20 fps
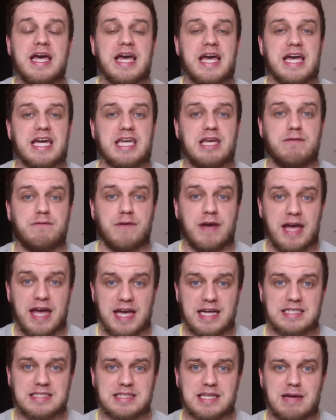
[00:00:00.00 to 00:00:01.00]
et qui fait
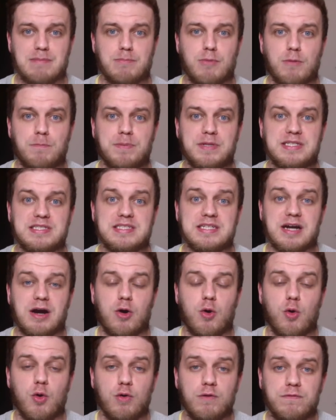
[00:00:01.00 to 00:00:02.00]
extrêmement plaisir
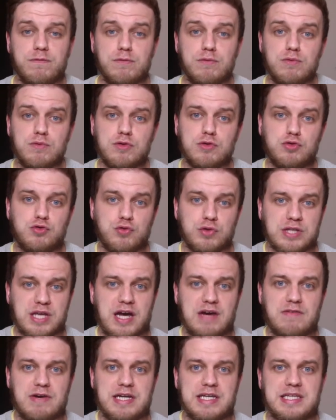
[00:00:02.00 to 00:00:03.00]
au vu du
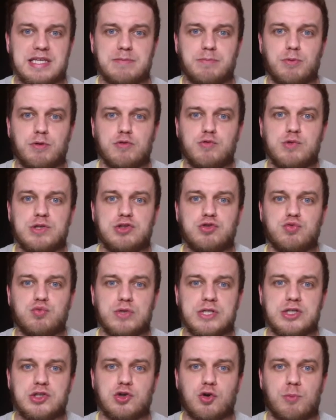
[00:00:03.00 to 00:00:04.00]
travail qui est produit tous
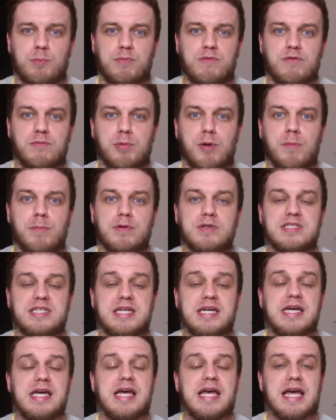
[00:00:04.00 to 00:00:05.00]
les jours pour vous
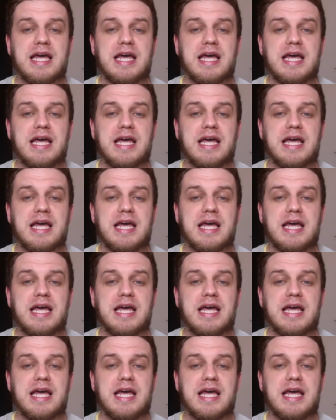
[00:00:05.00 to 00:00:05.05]
proposer